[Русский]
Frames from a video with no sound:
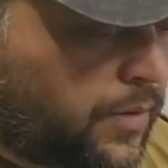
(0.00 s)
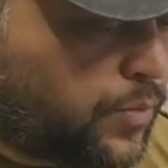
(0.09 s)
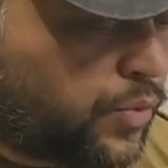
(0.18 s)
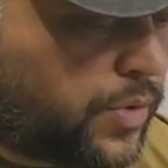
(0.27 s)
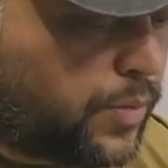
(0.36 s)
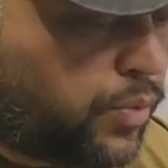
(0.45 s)

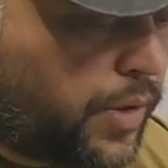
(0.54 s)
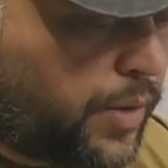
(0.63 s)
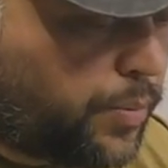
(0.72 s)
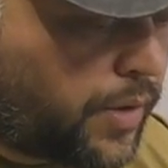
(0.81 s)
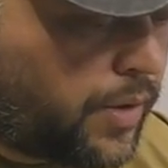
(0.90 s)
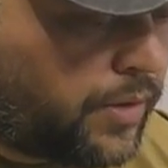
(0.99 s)
будет более
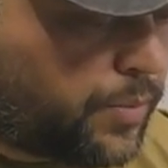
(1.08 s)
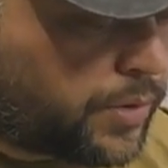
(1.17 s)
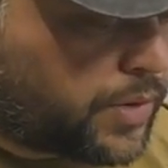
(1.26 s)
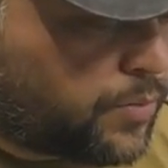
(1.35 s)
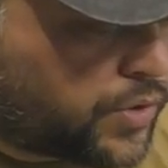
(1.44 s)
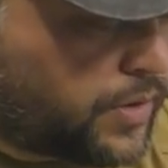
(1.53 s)
правильный,
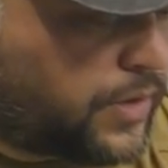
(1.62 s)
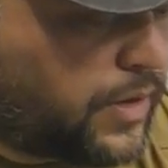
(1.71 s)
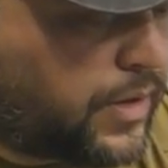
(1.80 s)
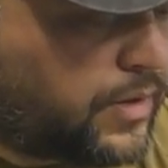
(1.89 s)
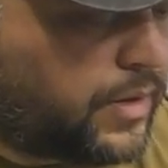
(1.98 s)
потому что так она